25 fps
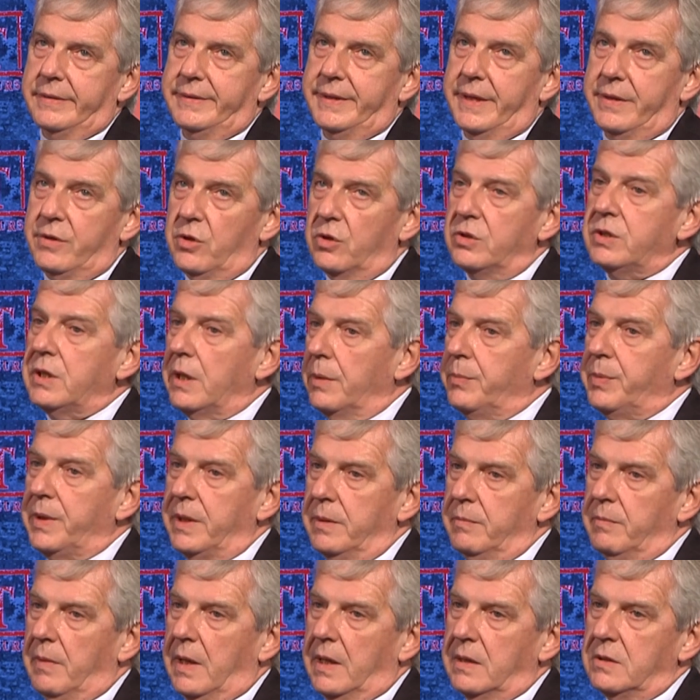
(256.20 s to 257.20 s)
eh, diagnostica per
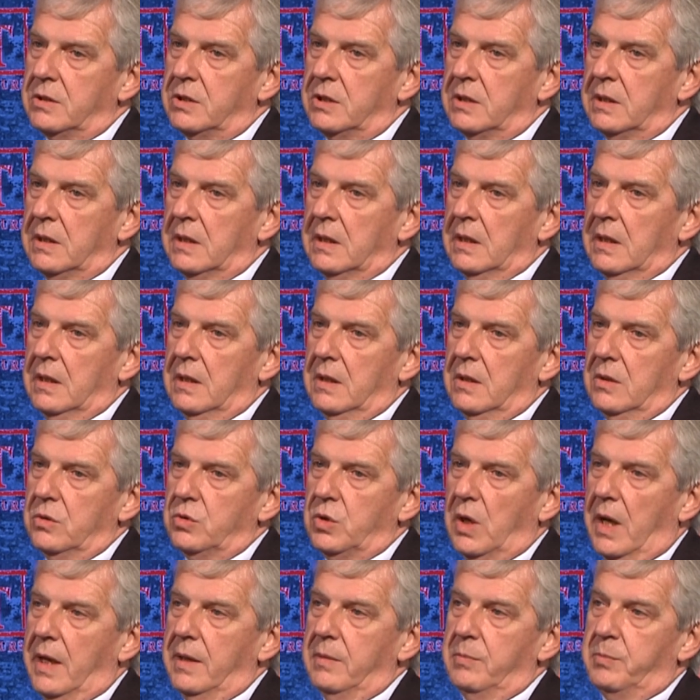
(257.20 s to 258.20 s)
immagini.
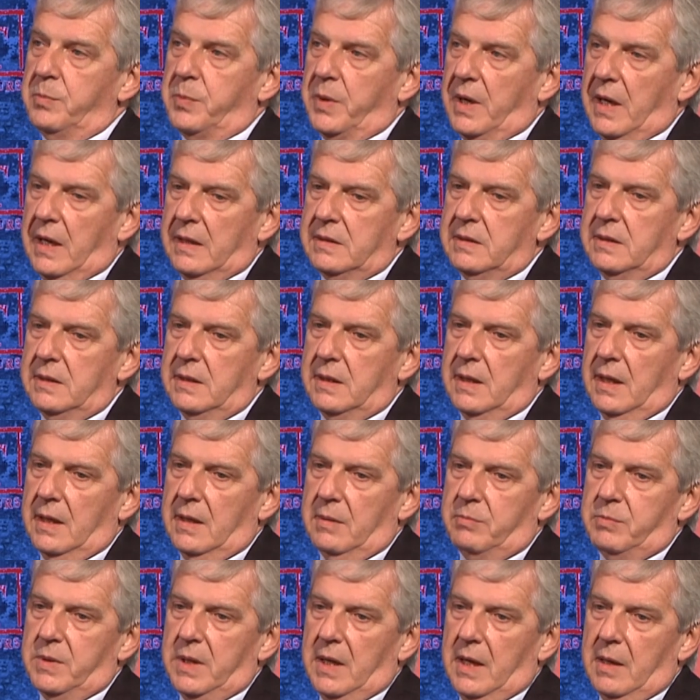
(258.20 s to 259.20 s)
Cioè in pratica
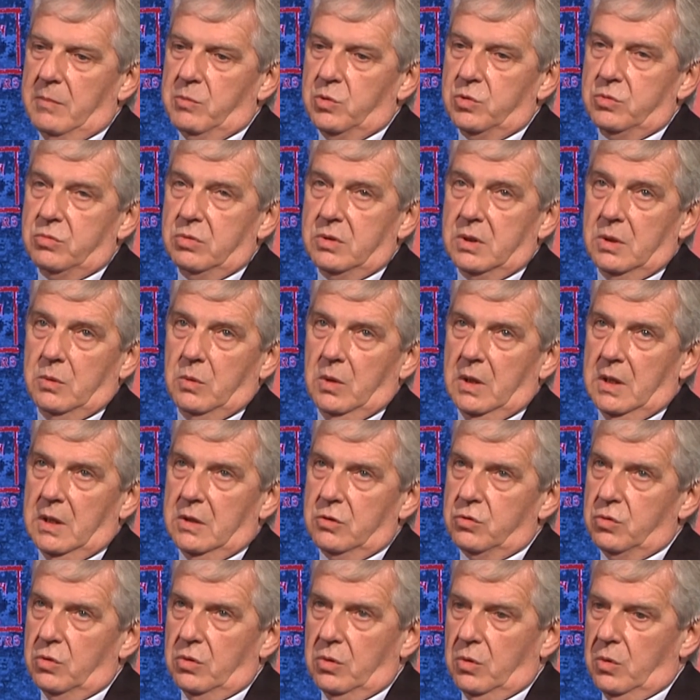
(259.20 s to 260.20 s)
abbiamo tutte quelle
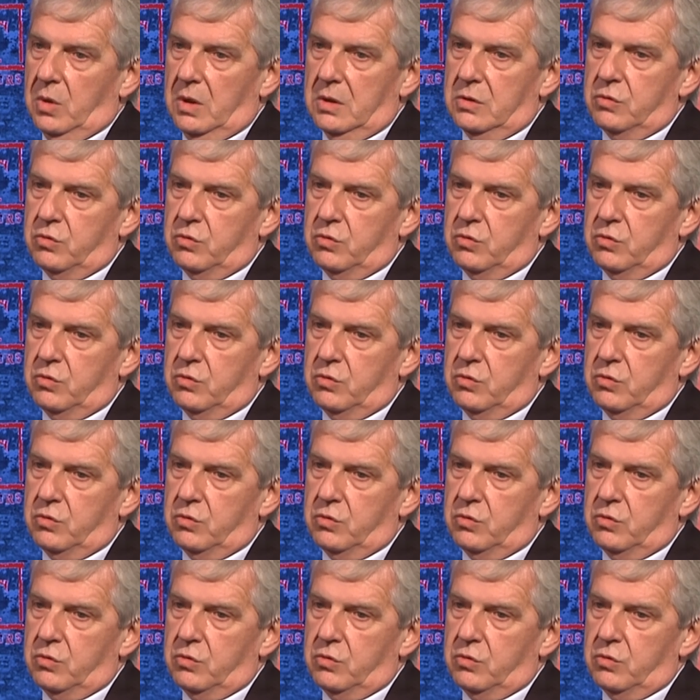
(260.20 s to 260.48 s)
che sono quelle